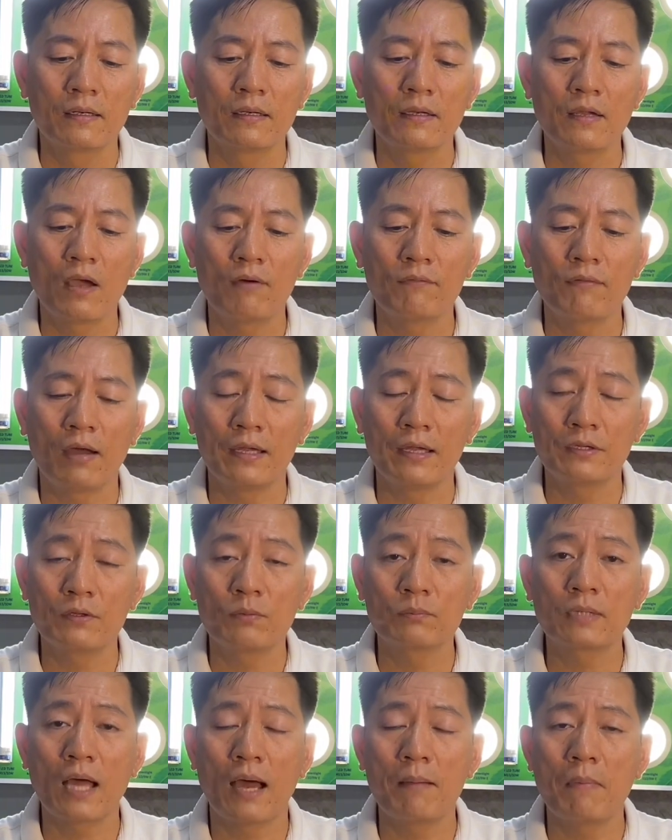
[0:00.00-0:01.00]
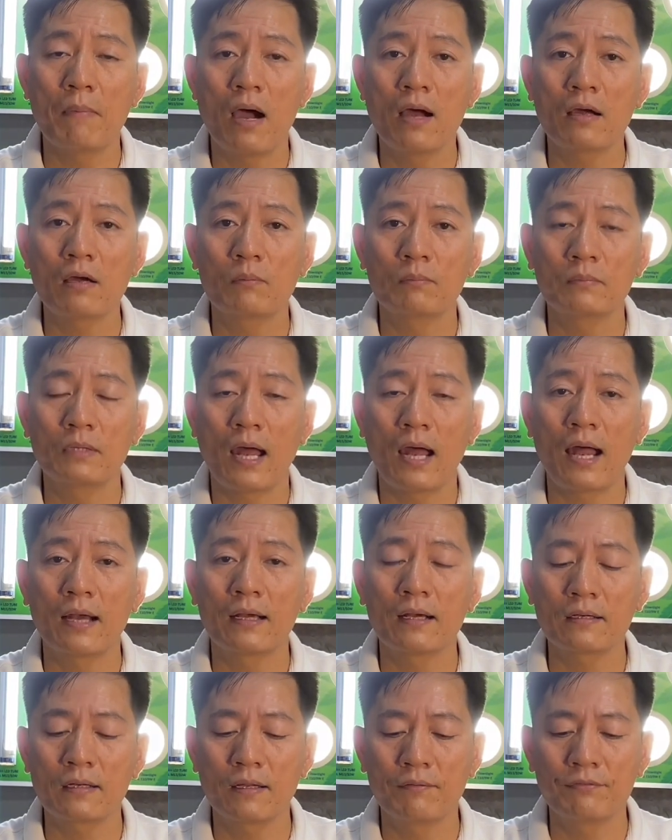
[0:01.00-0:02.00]
do vậy chúng ta mở không ra
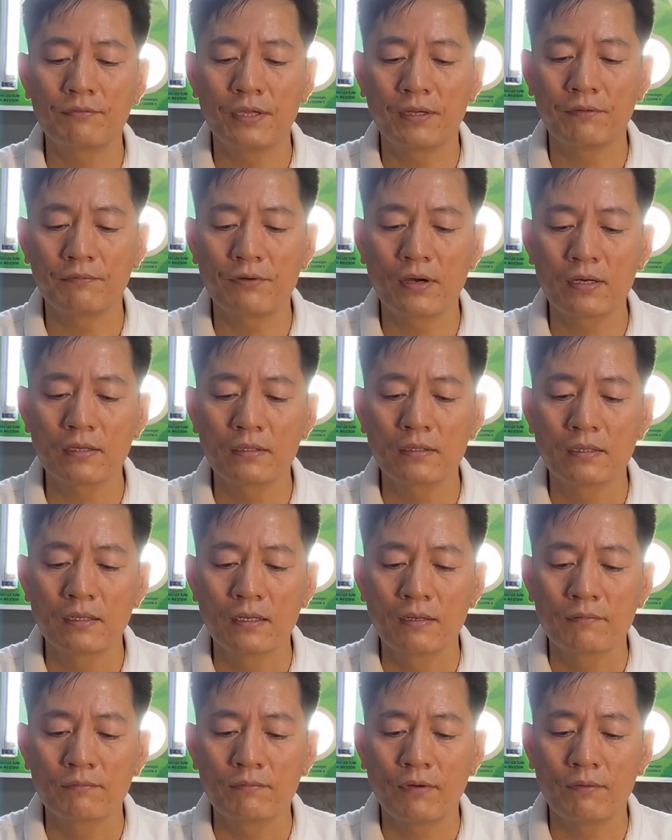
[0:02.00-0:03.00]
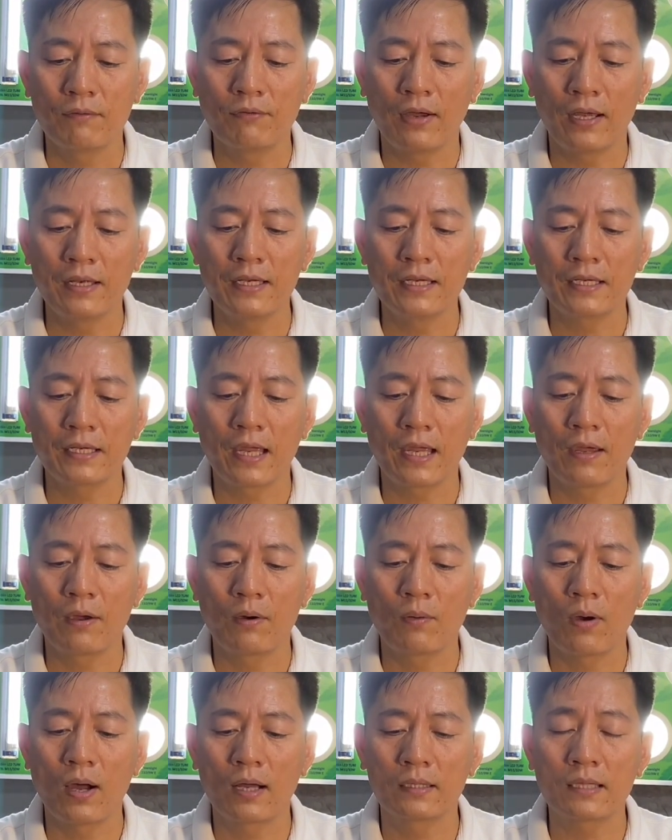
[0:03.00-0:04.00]
rất là phiền phức và phải đi
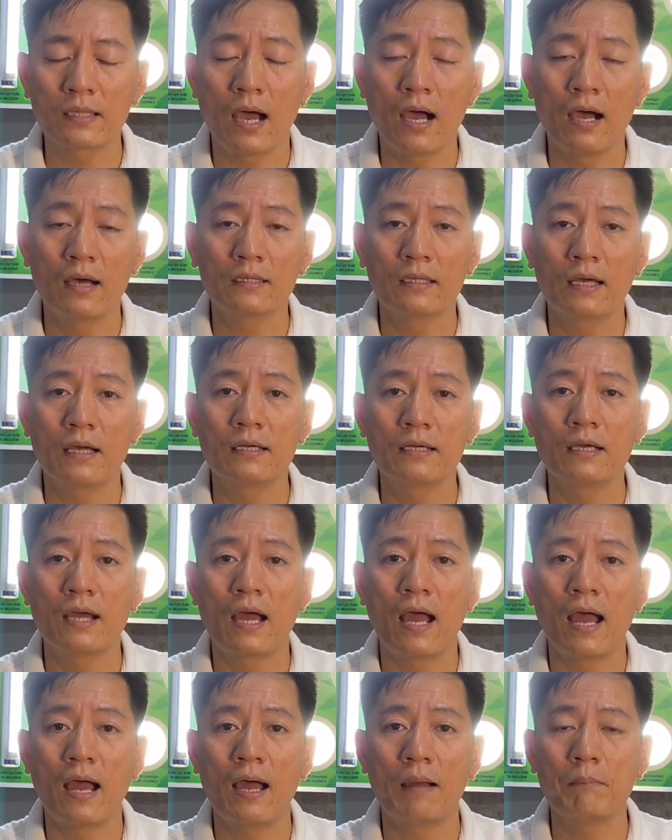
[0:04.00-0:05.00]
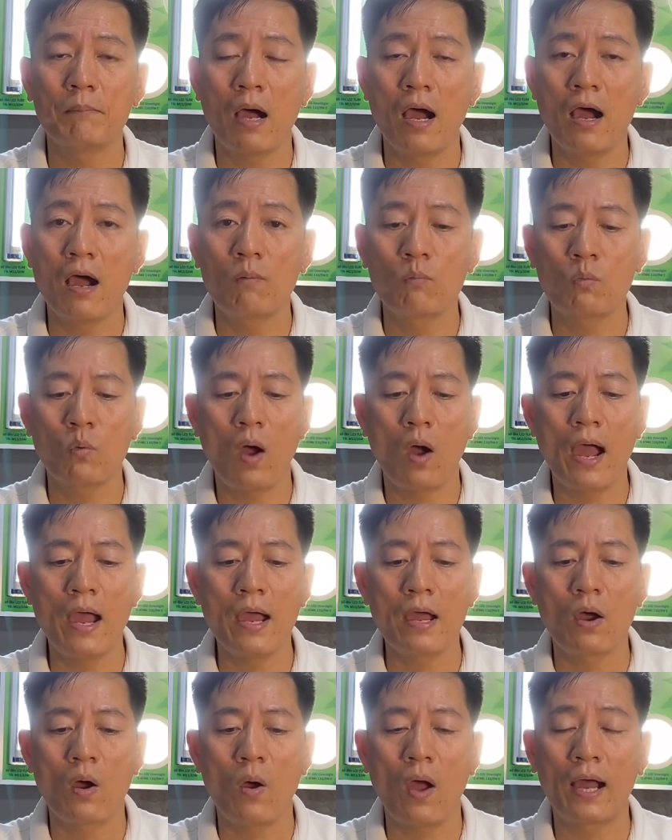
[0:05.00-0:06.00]
kêu à, thợ tới à, mở ống
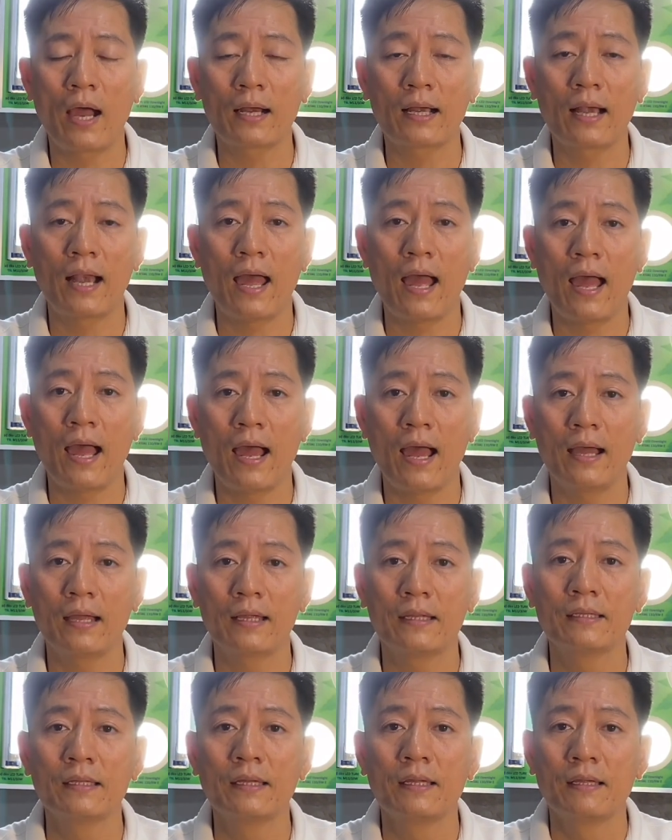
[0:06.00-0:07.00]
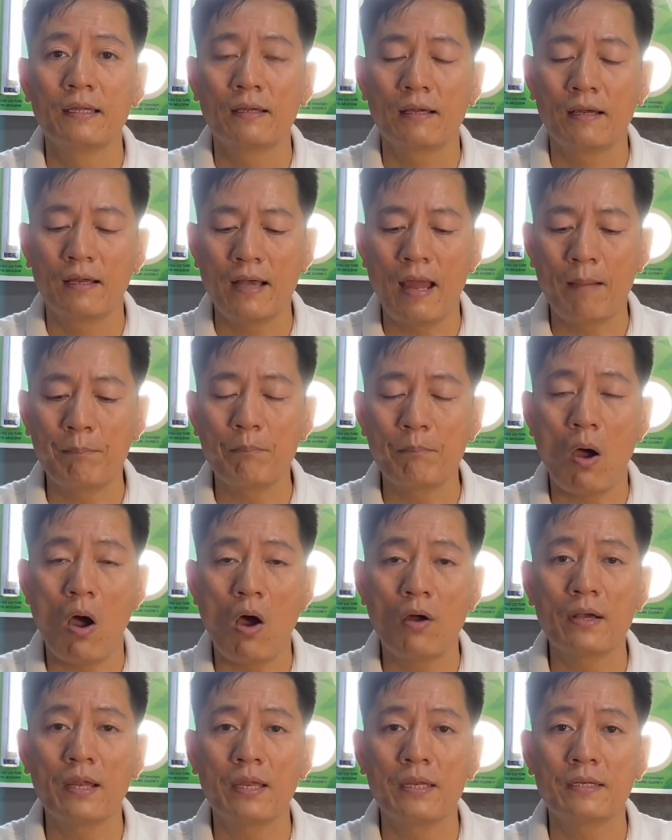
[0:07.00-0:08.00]
khóa hoặc là à, đập
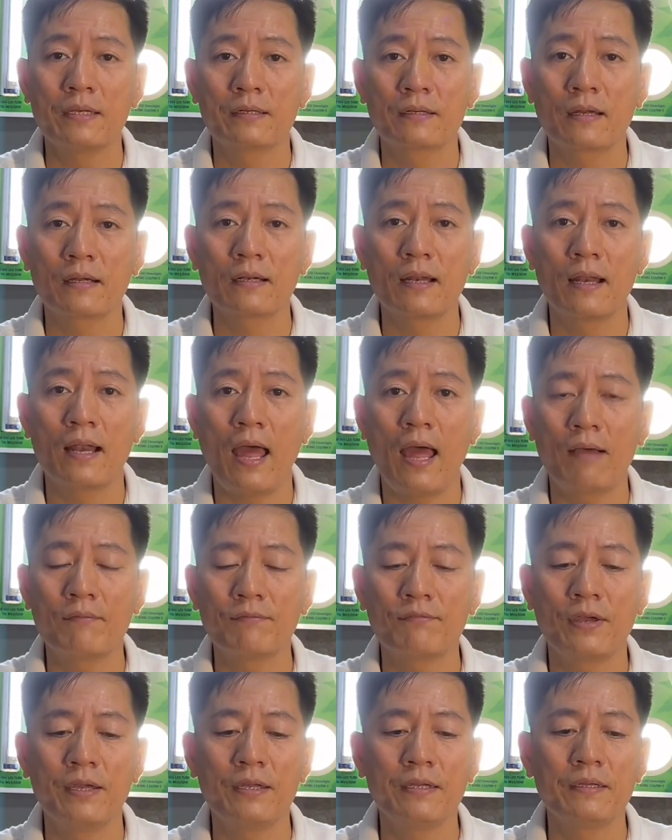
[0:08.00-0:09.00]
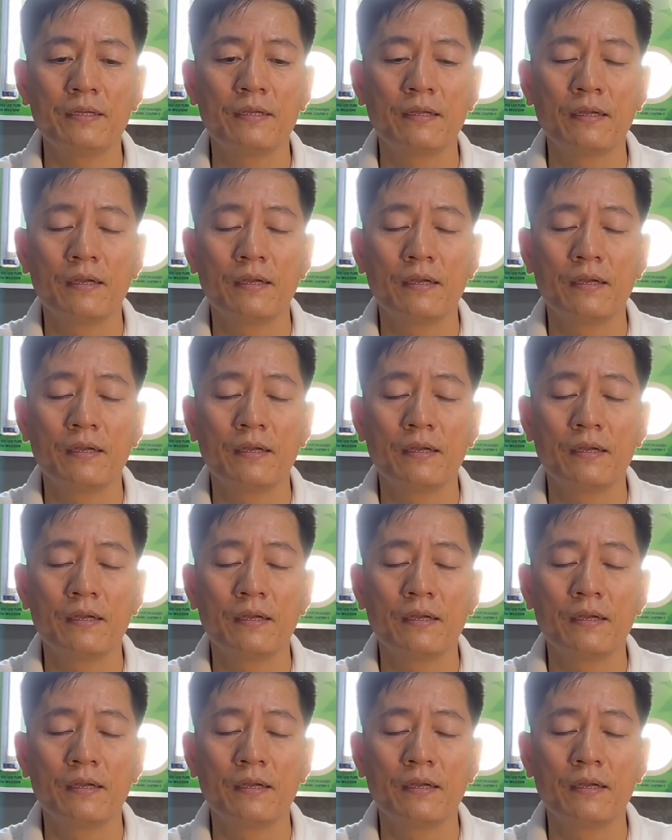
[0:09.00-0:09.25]
bỏ đi rất là lãng phí